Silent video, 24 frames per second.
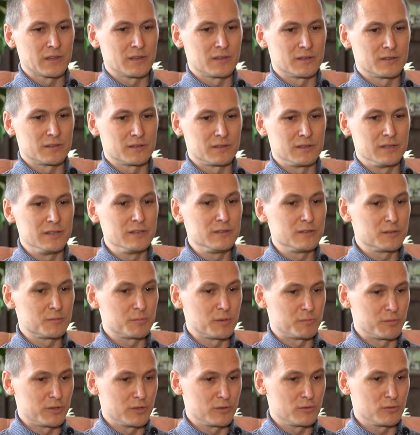э, лидер
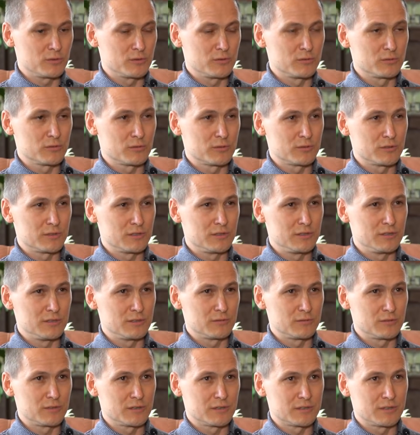по природе, он хочет
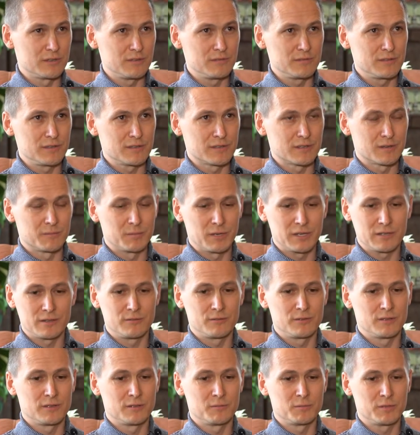действовать активно,
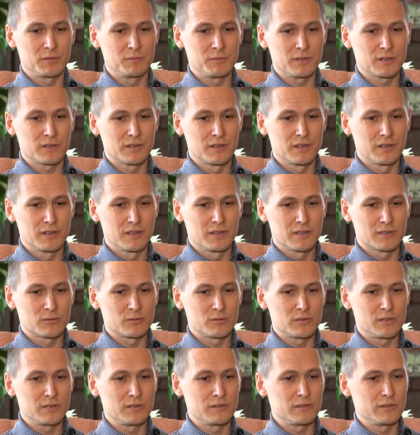командовать, например,
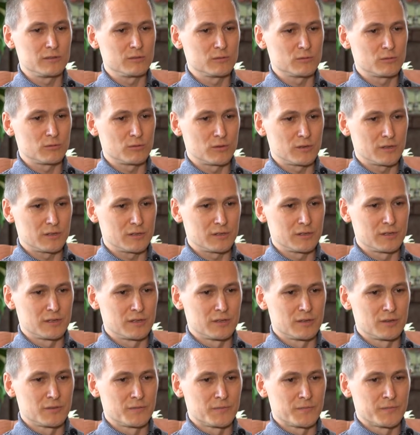кто-то интеллектуал.
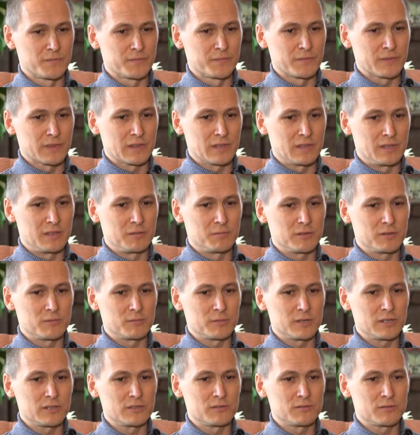И поэтому
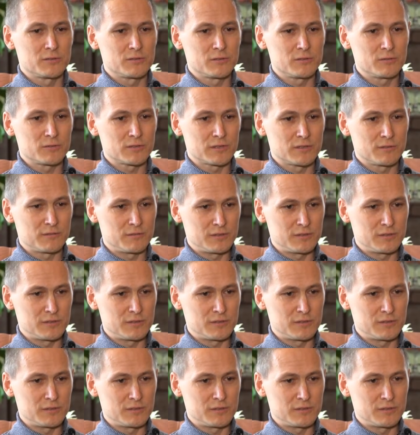прежде всего нужно